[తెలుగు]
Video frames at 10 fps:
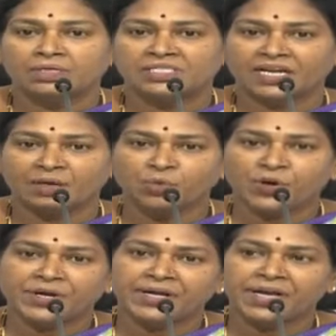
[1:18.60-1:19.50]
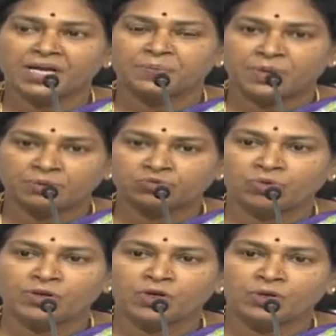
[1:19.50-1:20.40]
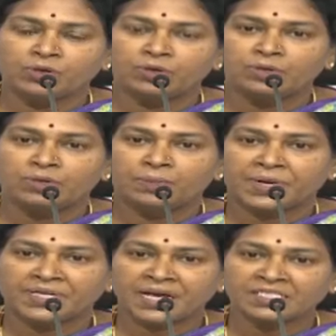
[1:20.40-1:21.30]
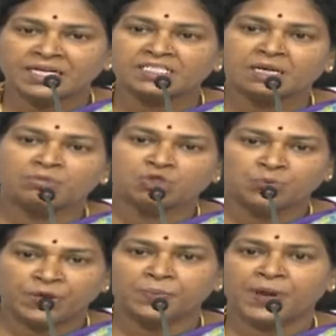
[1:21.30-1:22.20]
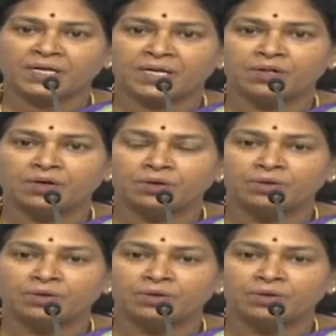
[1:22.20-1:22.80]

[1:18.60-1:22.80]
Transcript: జగన్మోహన్ రెడ్డి గారి ప్రభుత్వంలో ప్రజా సంక్షేమ సుపరిపాలనలో